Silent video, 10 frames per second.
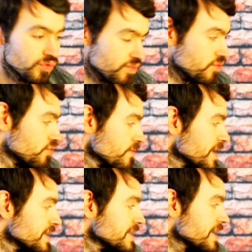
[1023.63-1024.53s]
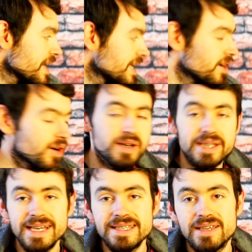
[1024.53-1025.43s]
du bout. Alors,
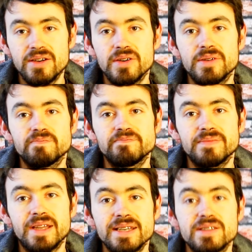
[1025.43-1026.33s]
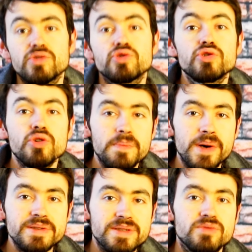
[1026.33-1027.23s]
qu'est-ce que, que je
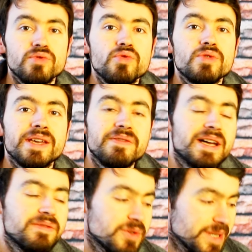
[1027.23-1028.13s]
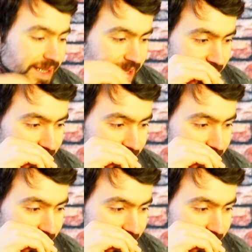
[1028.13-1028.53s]
pense du coup qui va devenir des